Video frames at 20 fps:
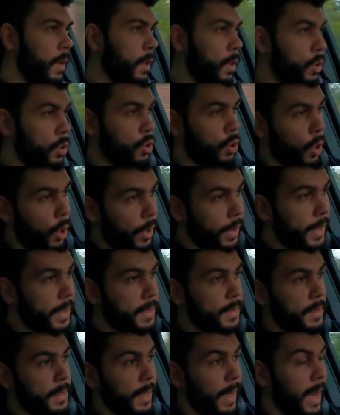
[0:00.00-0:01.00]

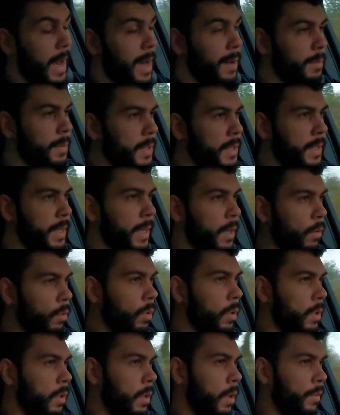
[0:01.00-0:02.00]
schleunigst die
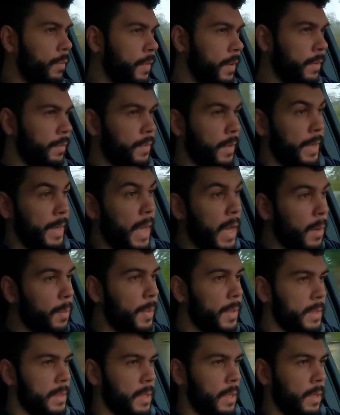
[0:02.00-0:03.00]
Rahmenbedingungen auf jeden Fall
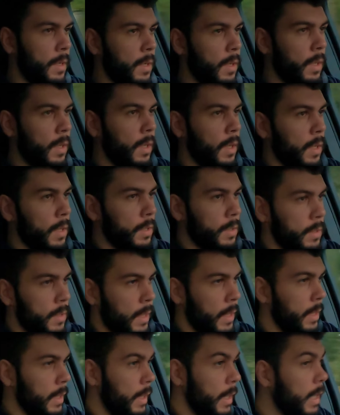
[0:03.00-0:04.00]
nachbessern.
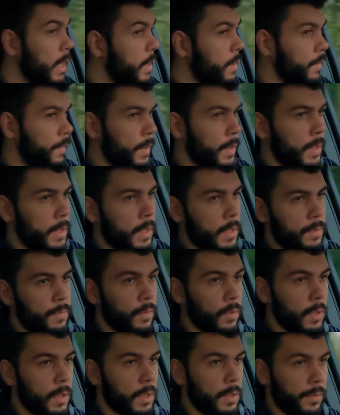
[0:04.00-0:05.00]
Denn ich finde das
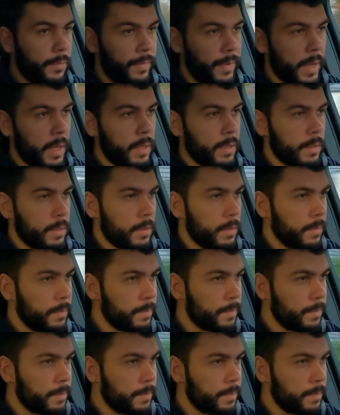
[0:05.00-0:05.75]
wirklich gefährlich.